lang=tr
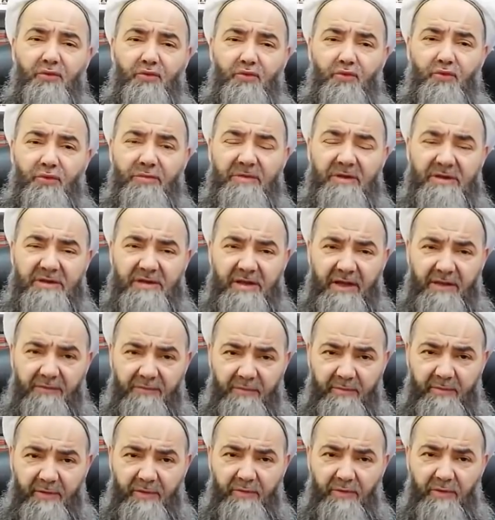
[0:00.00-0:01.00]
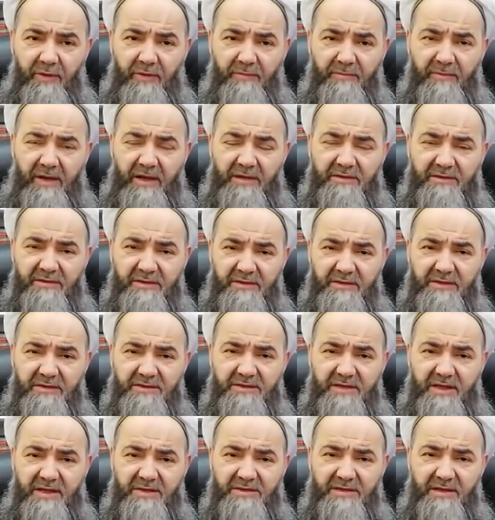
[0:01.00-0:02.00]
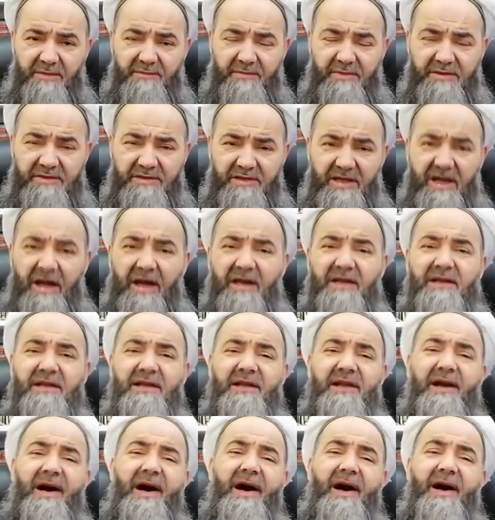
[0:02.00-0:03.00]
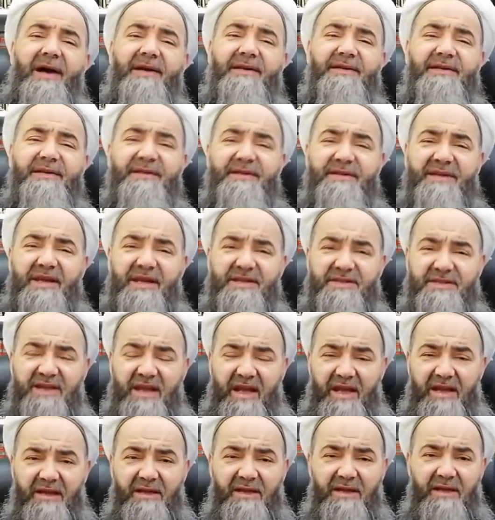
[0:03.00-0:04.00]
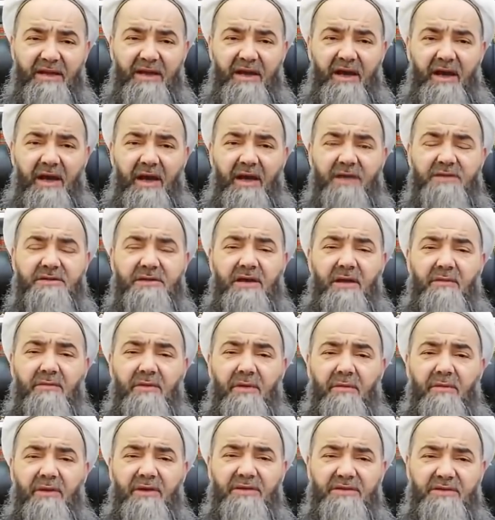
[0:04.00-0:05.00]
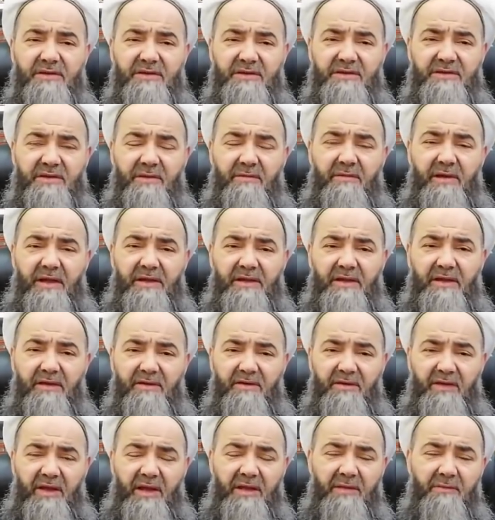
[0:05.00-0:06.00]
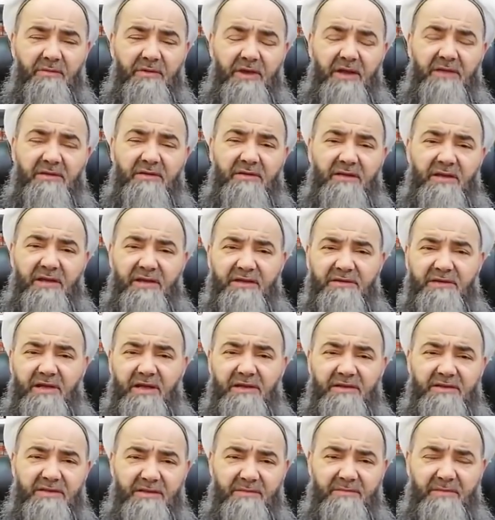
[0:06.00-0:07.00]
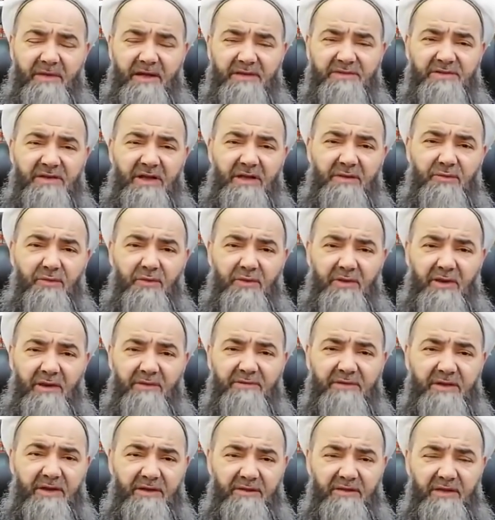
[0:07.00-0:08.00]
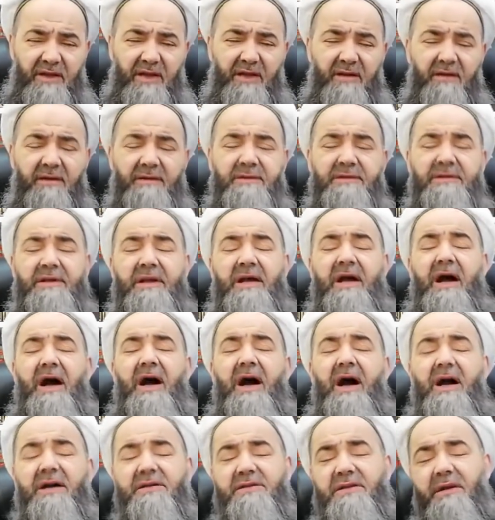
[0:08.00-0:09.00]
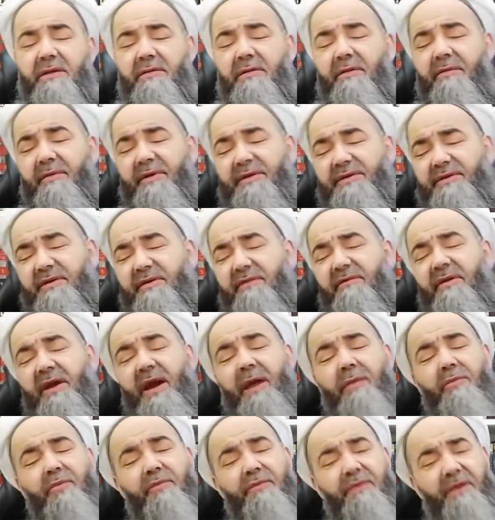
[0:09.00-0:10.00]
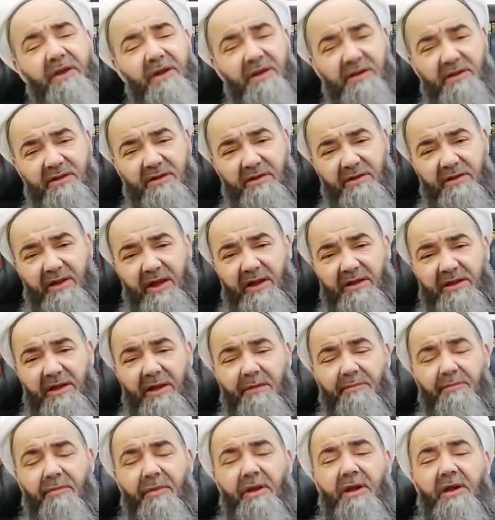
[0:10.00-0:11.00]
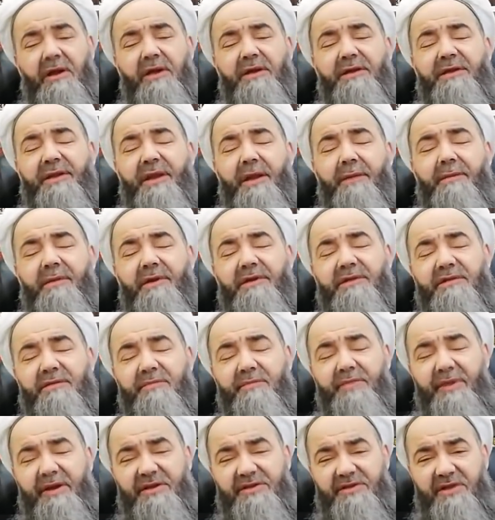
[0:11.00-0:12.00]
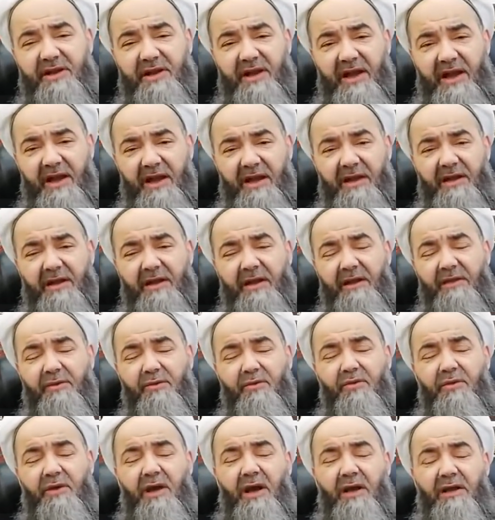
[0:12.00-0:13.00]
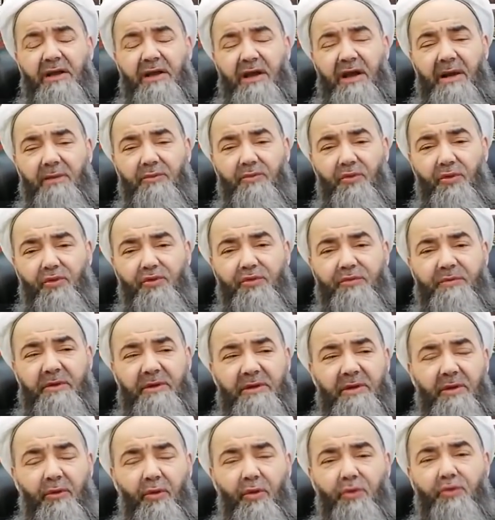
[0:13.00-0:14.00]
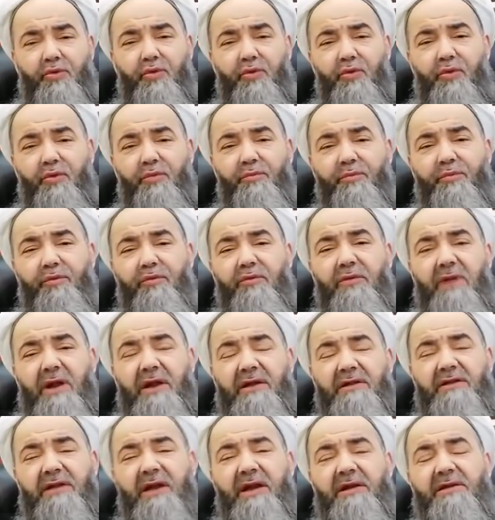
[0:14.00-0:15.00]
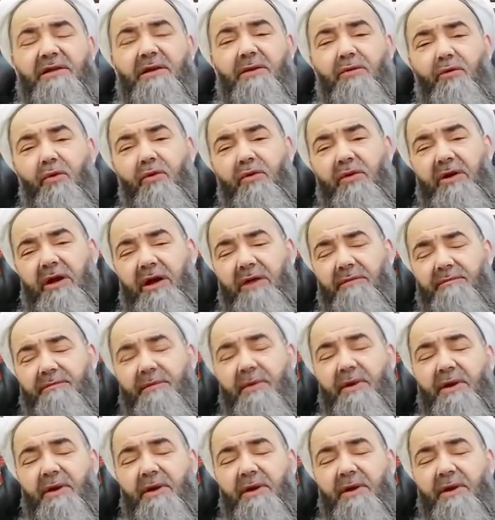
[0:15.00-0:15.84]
Rumi takvime göre Mart'ın ilk çarşambası yani yarın gece akşam namazını cemaatle kılalım. Kadınlara zaten cemaat şart yok evde kılar. Akşam namazını veya müferit kıldı adam namazın peşine dünya kelam konuşmadan oturup bunları tek tek okuyan